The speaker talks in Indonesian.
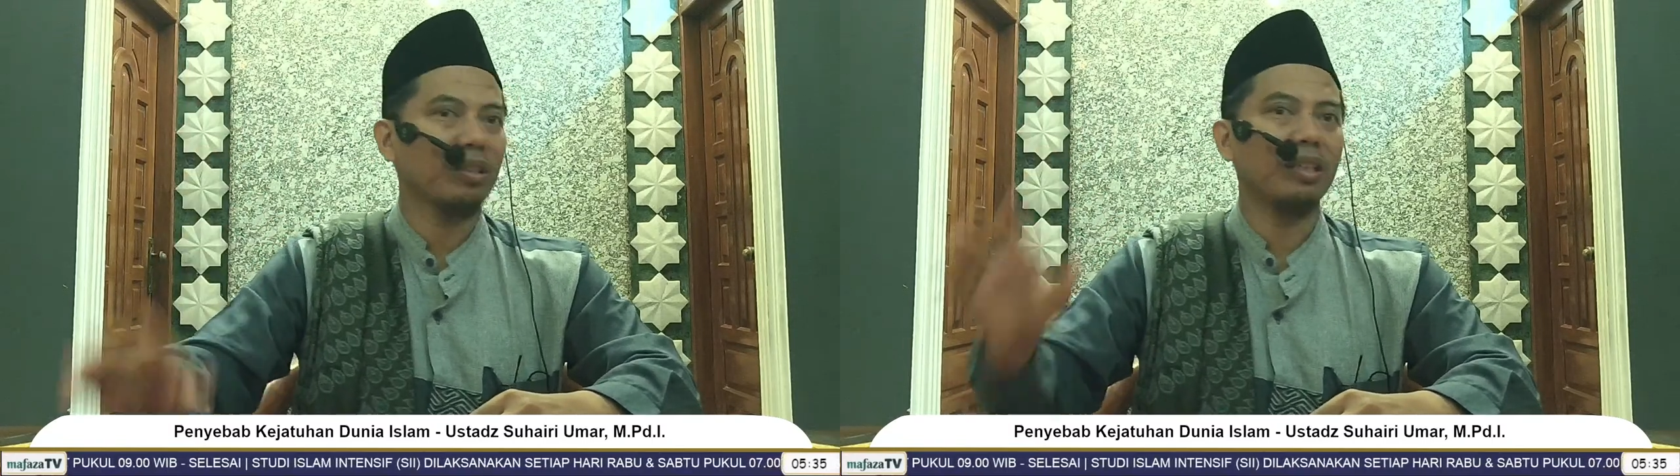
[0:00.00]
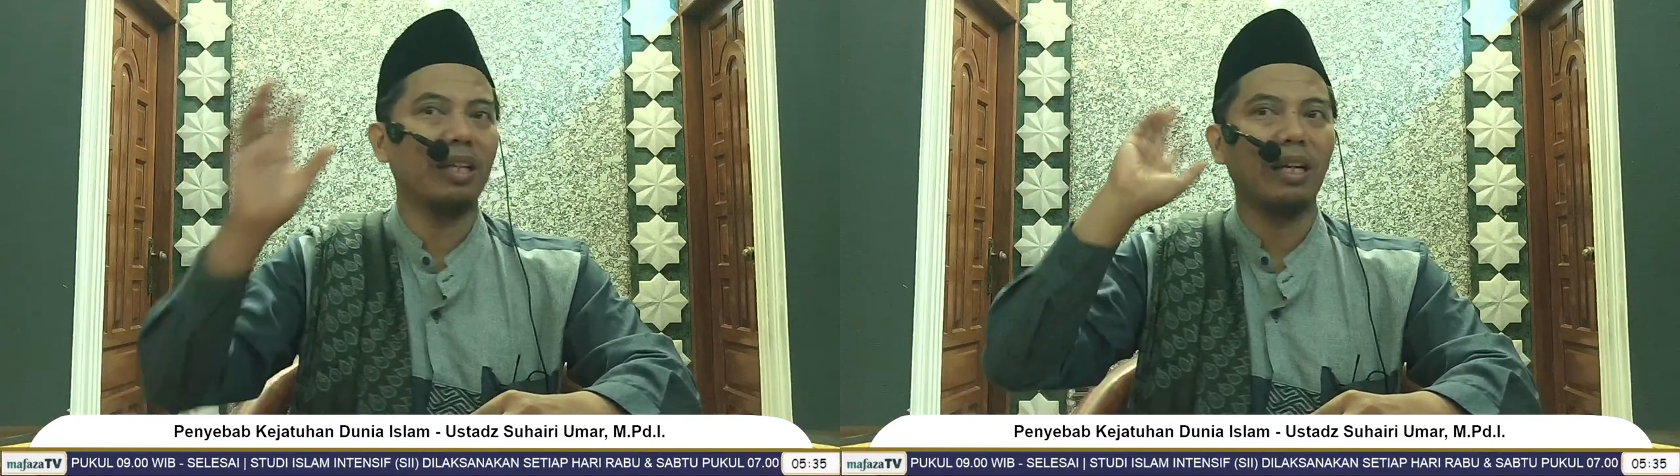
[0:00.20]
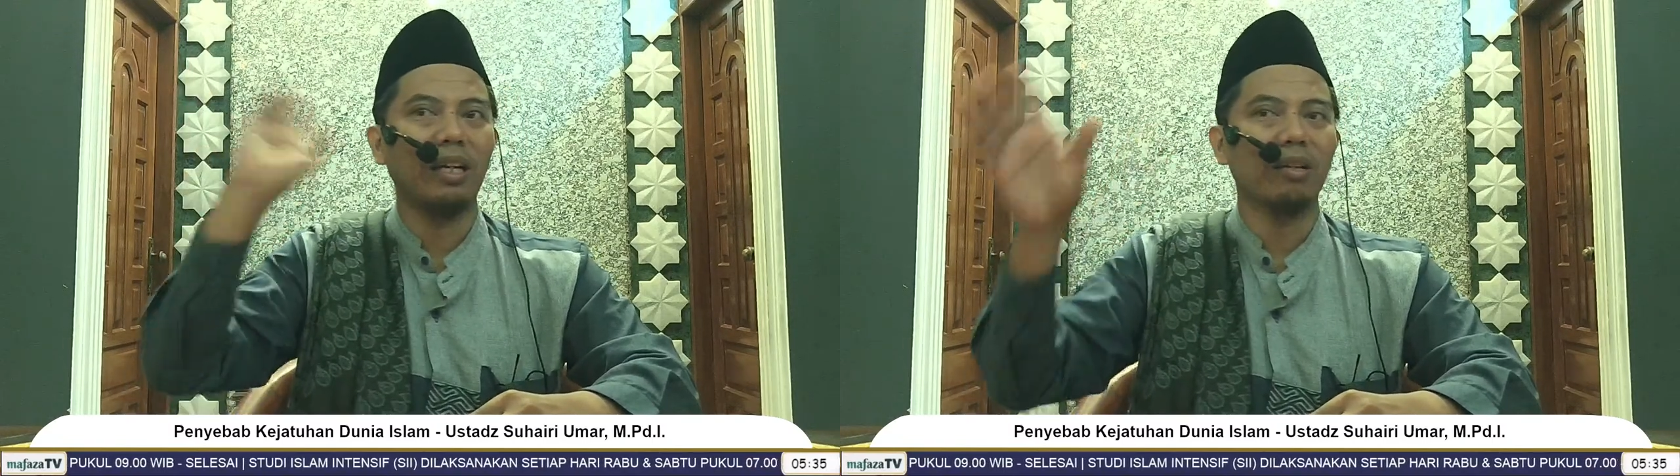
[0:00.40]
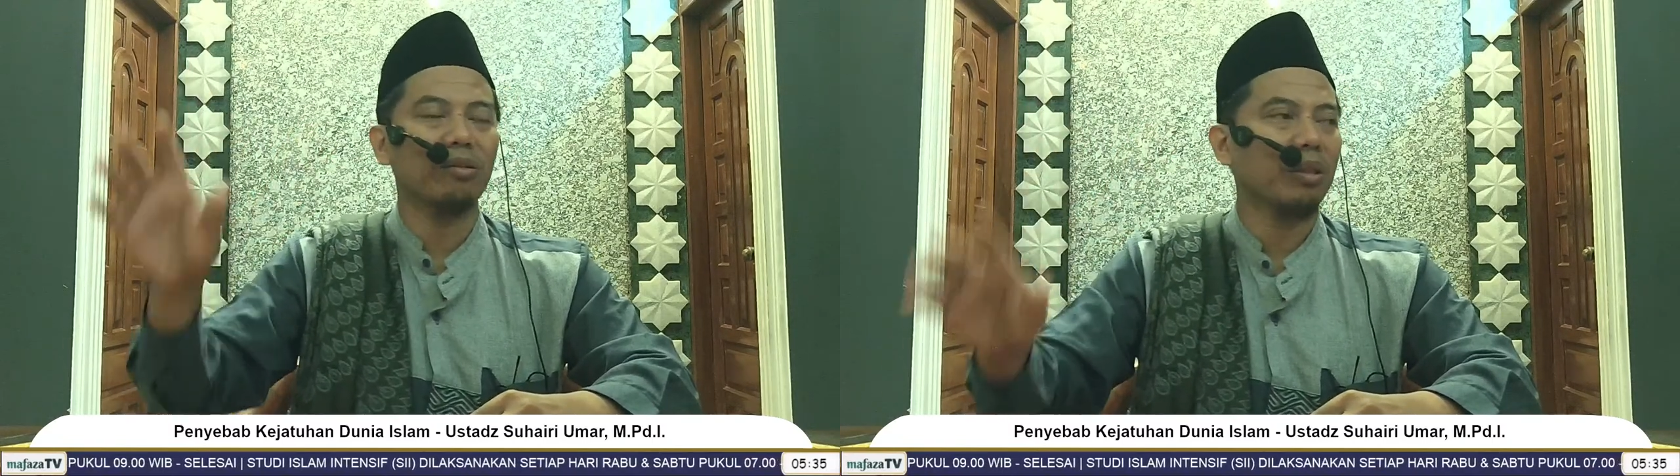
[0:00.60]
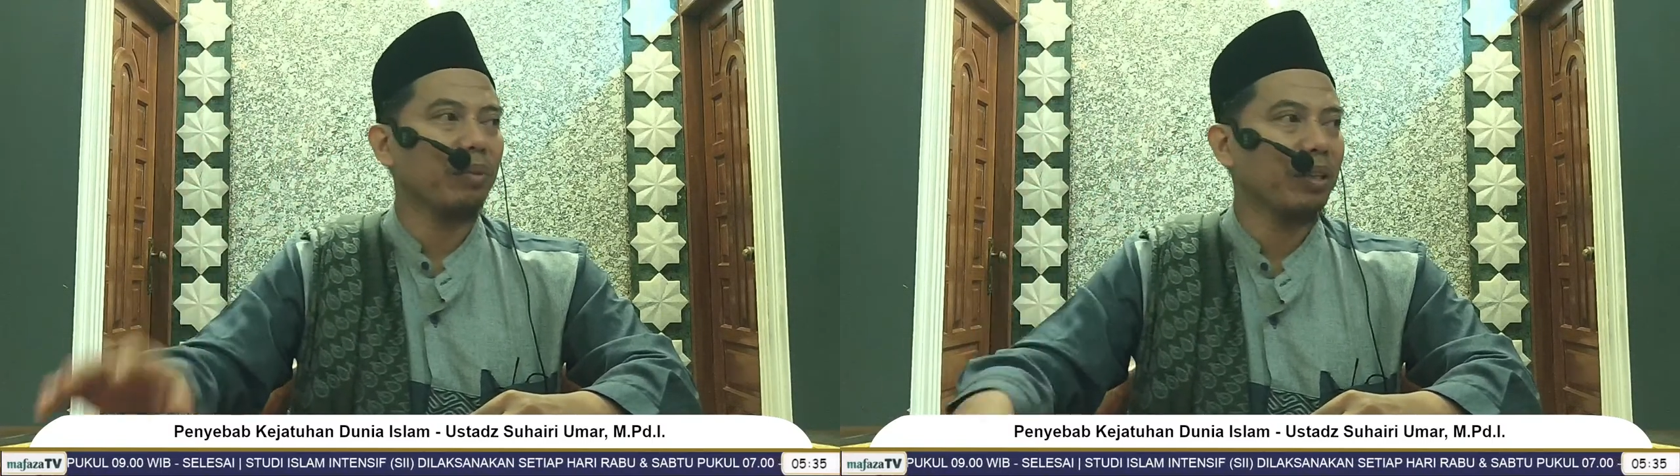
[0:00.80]
usah didengar
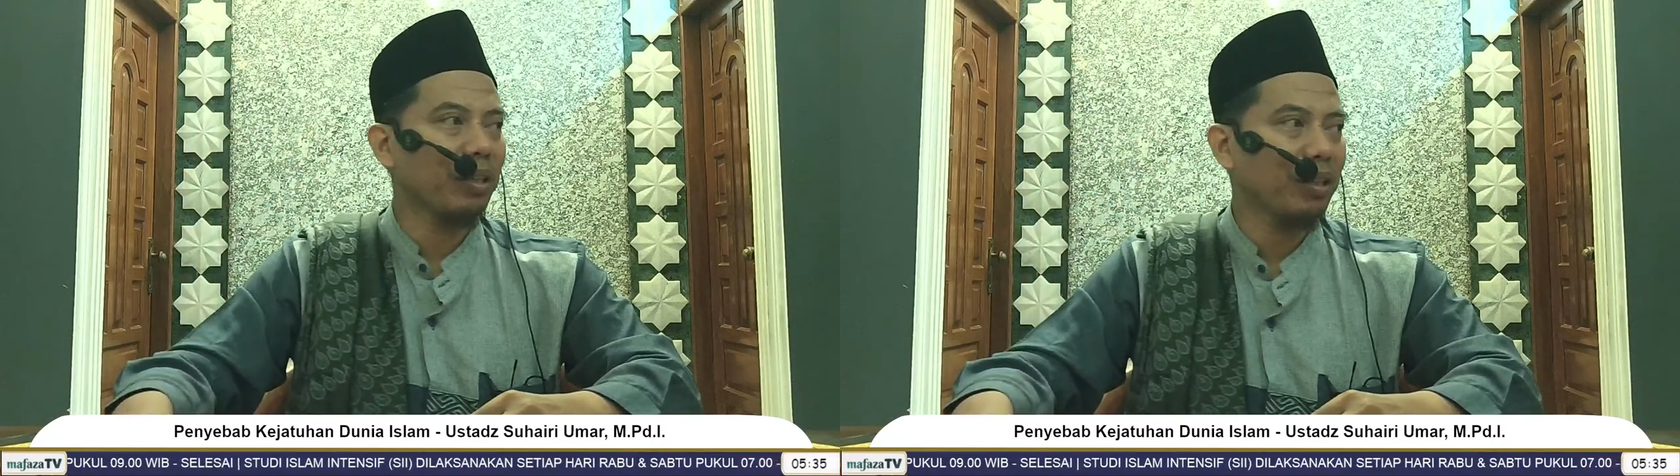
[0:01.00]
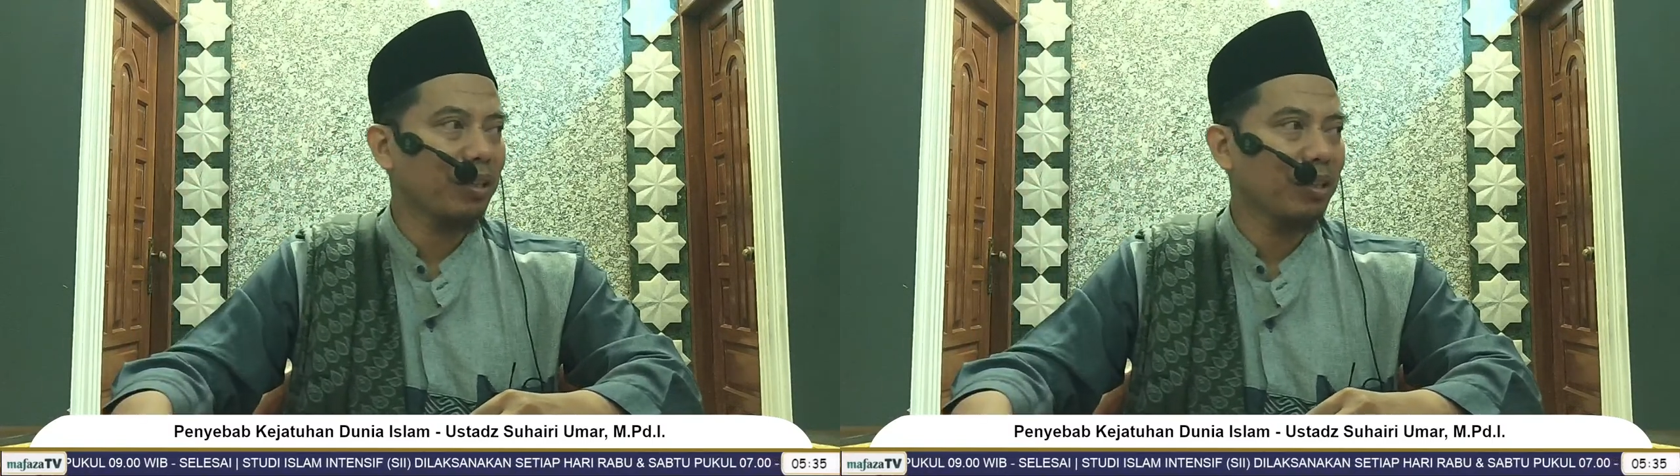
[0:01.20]
ucapannya.